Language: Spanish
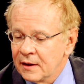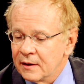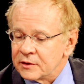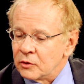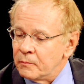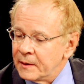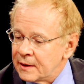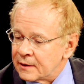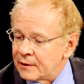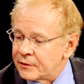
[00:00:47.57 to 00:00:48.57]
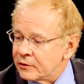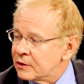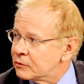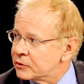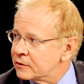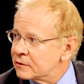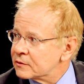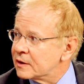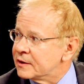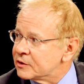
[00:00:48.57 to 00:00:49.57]
se ocupa de la relación con el autor
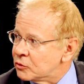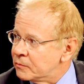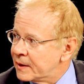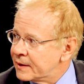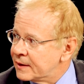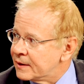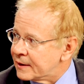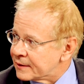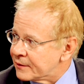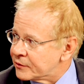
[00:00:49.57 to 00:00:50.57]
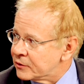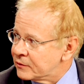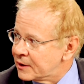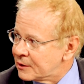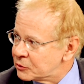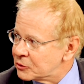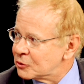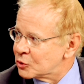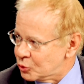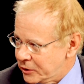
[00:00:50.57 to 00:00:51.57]
y se ocupa de la relación del autor
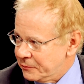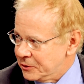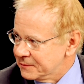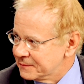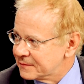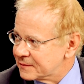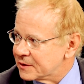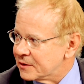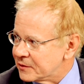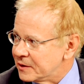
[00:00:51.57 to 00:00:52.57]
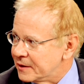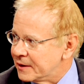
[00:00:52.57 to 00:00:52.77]
con su libro es decir,